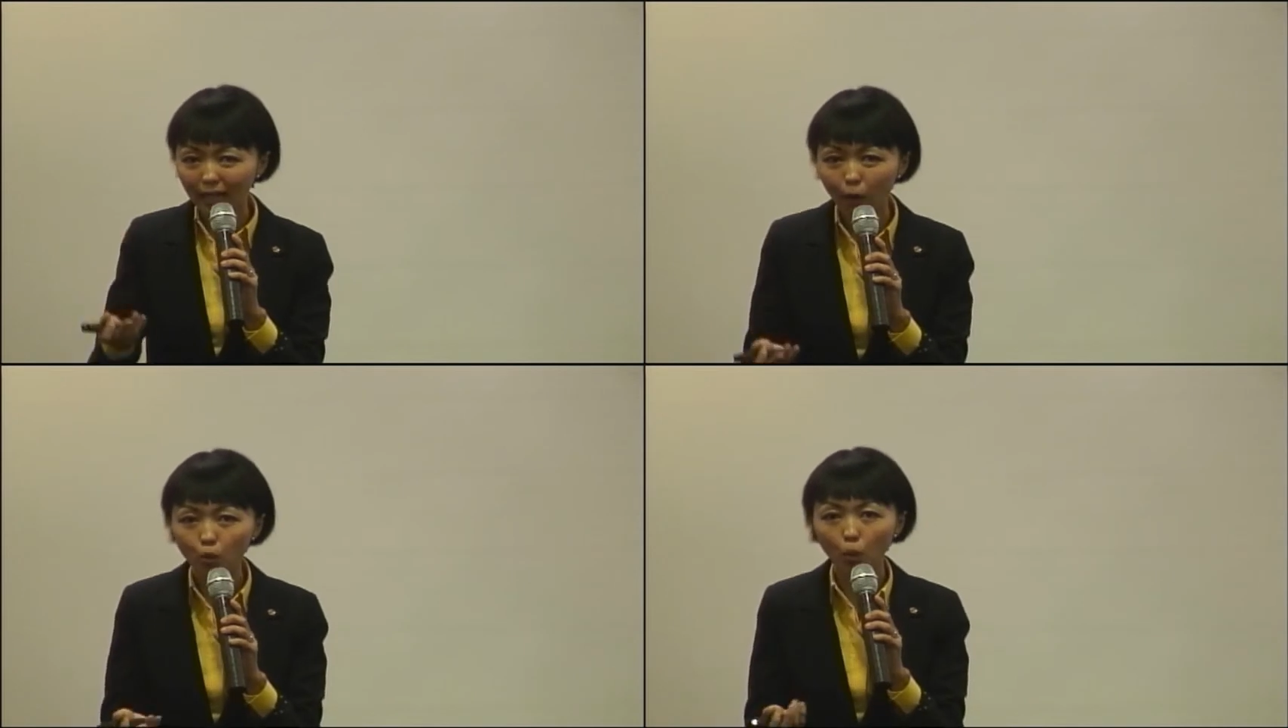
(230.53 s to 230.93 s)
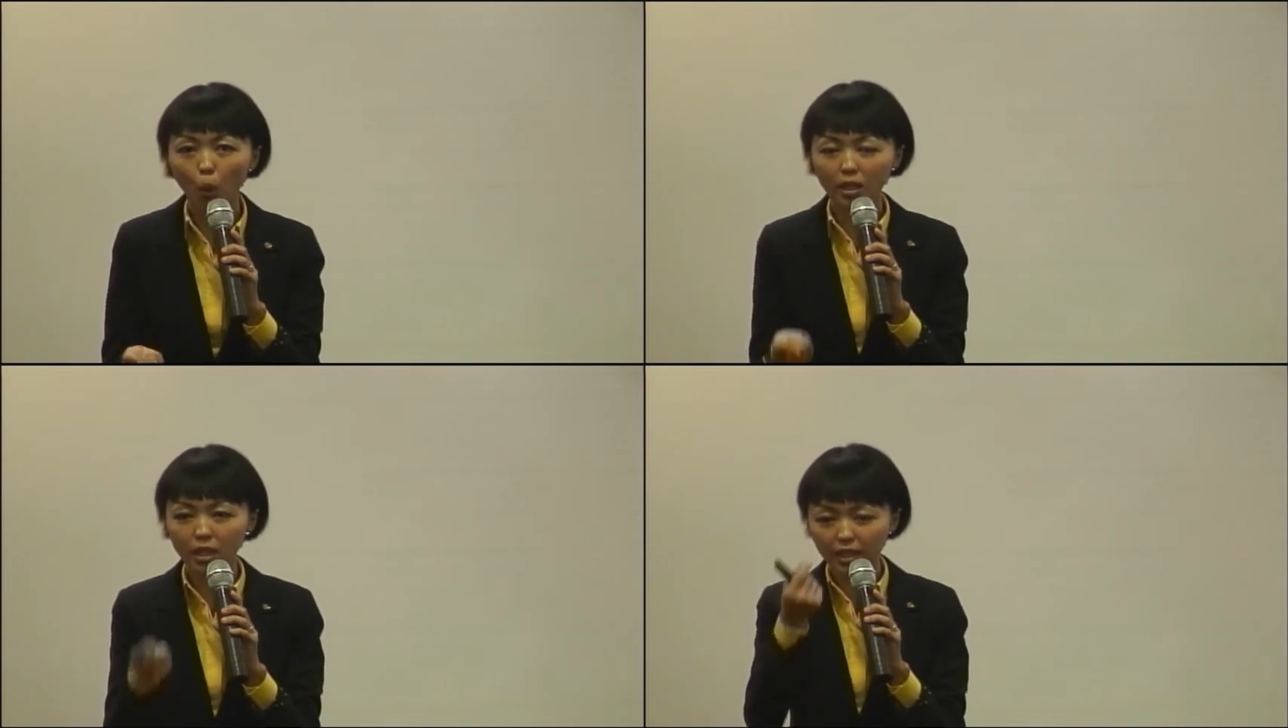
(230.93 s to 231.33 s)
告诉
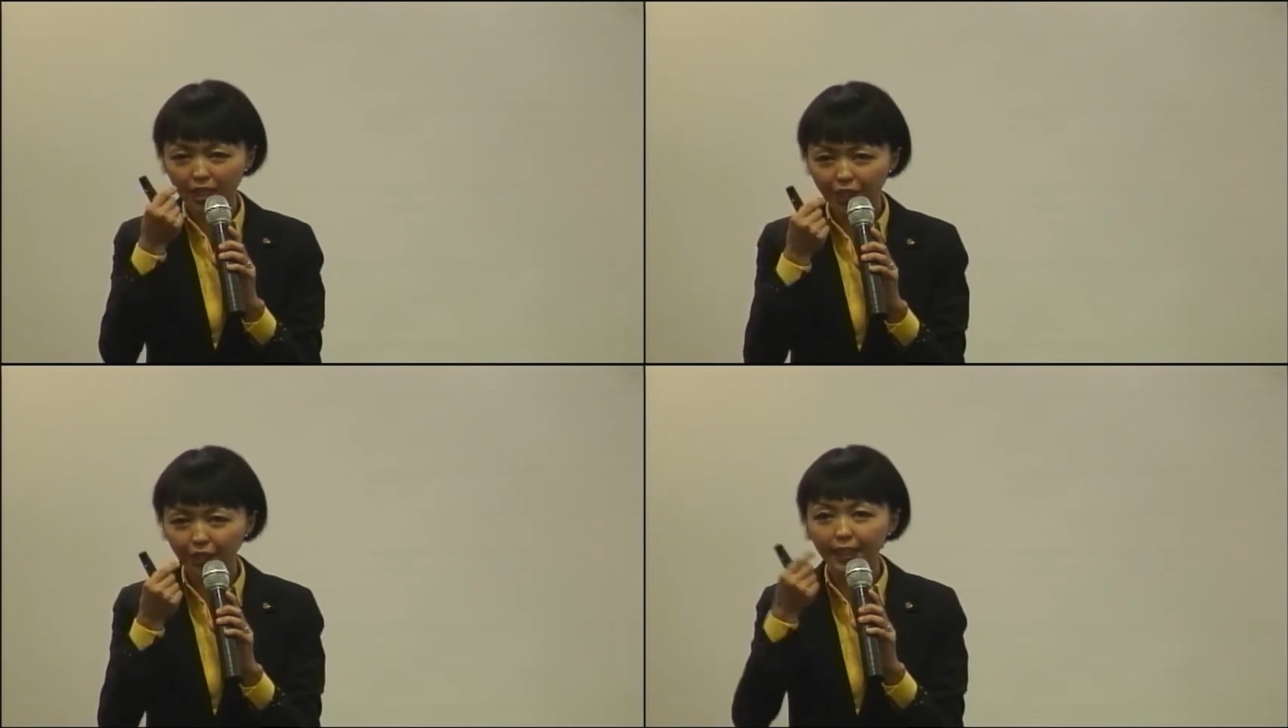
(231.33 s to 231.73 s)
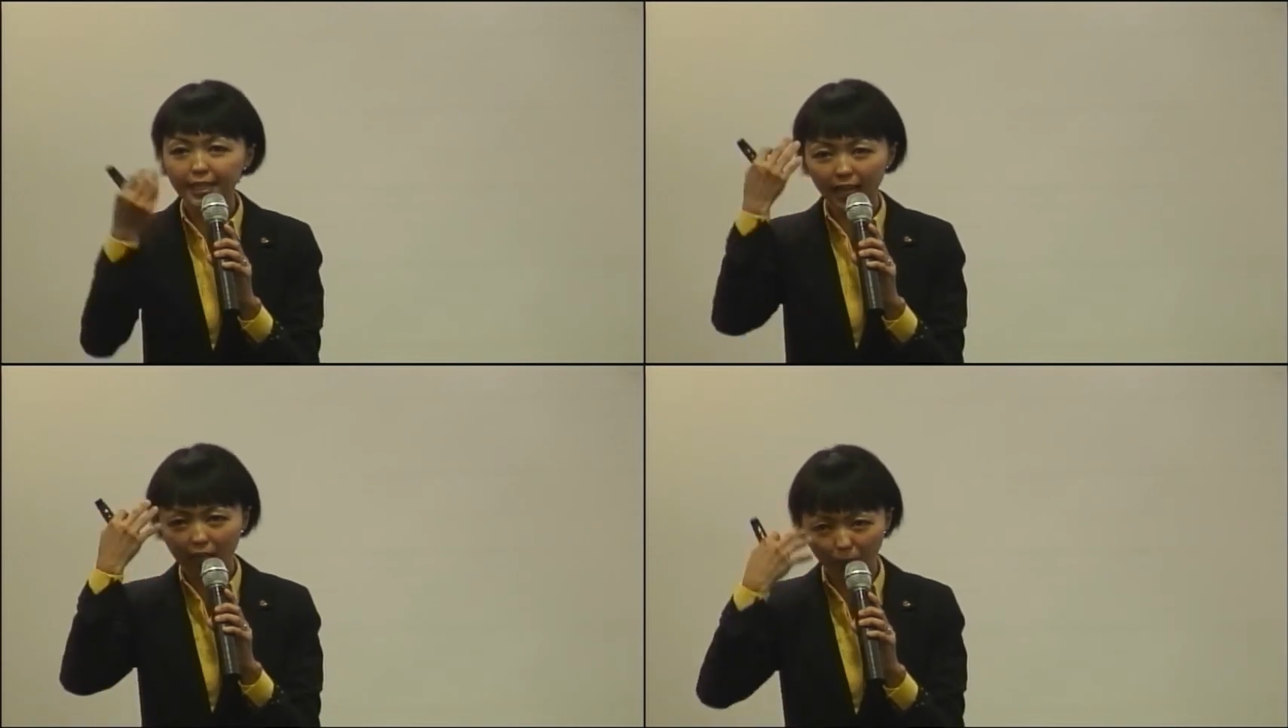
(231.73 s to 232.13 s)
我吃进身体
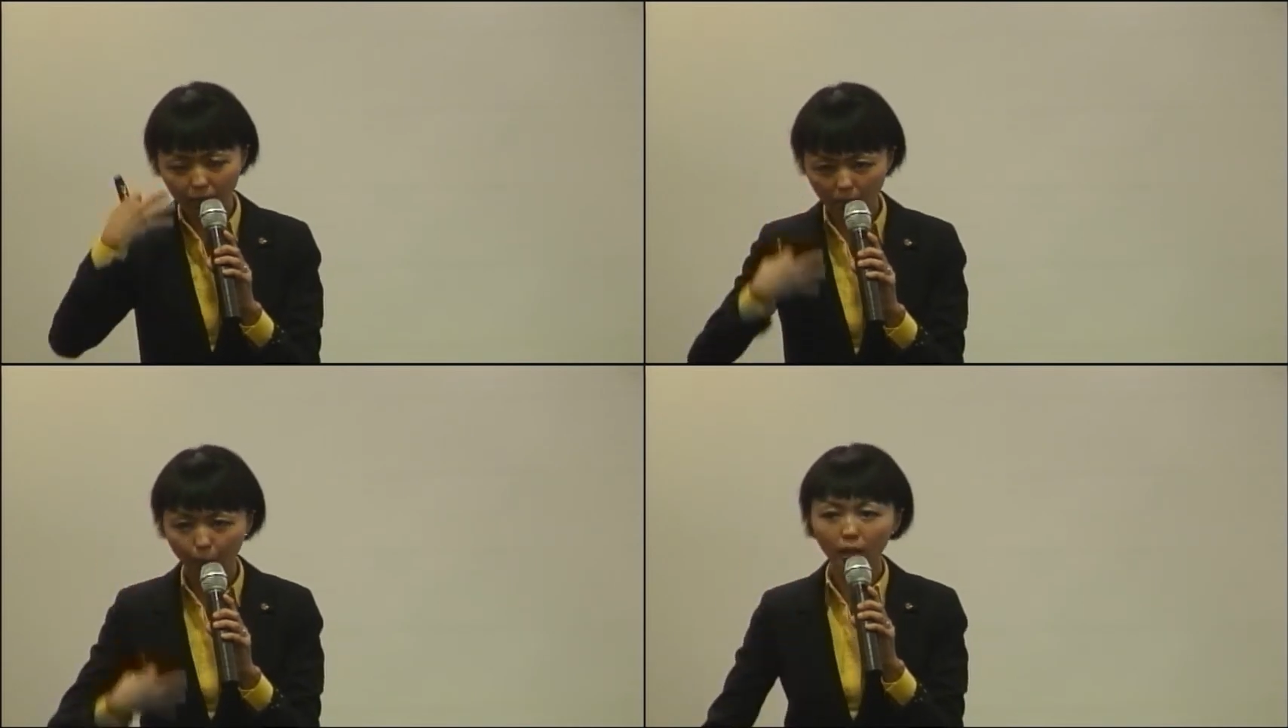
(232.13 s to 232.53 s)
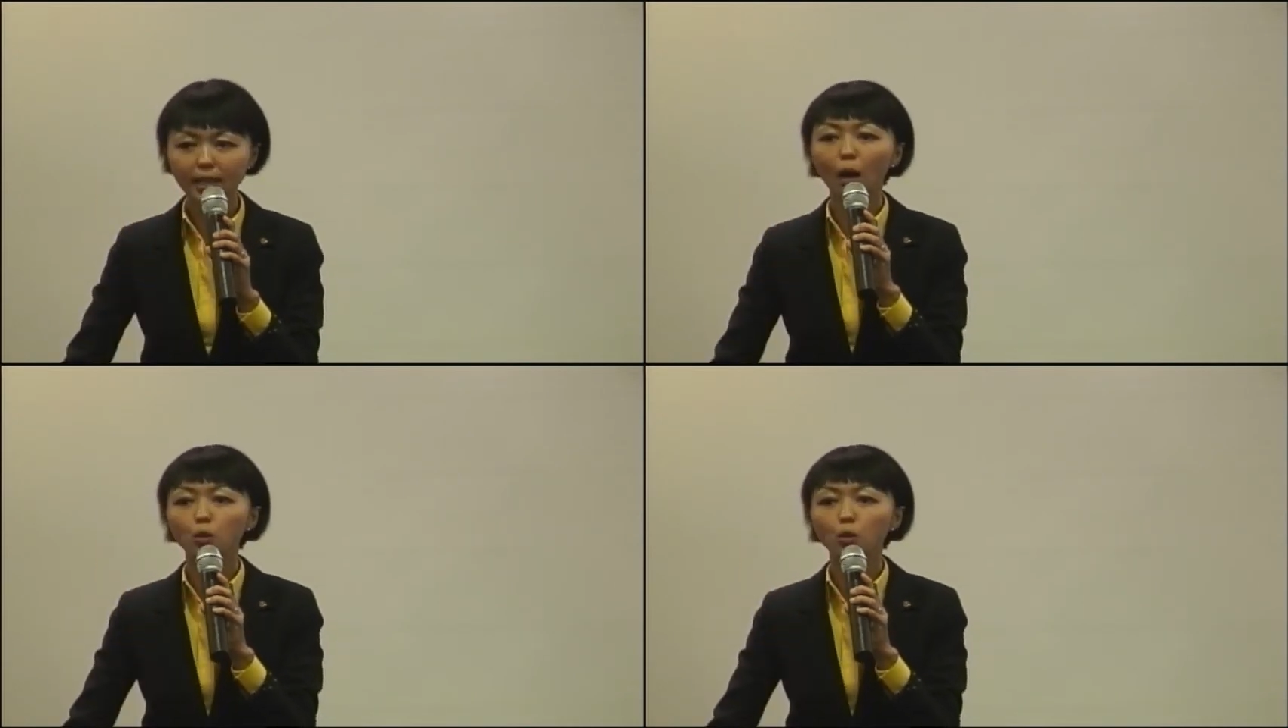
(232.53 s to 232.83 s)
在里面怎么操